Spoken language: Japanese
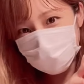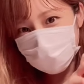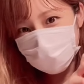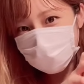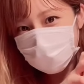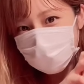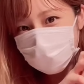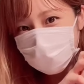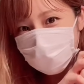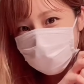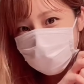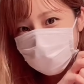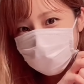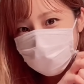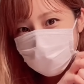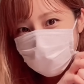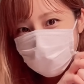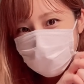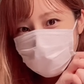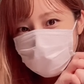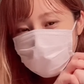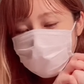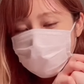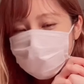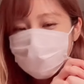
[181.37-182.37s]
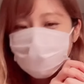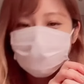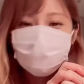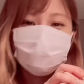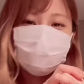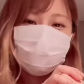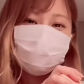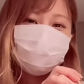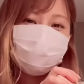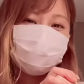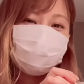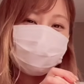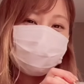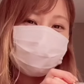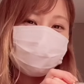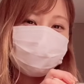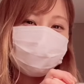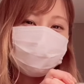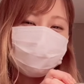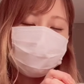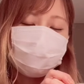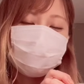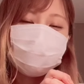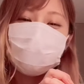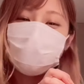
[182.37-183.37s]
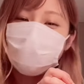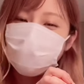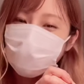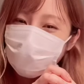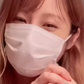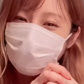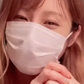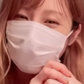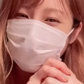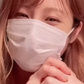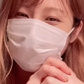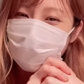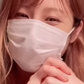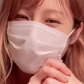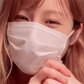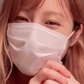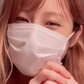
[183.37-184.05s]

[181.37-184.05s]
いんですけども、まあ、生放送な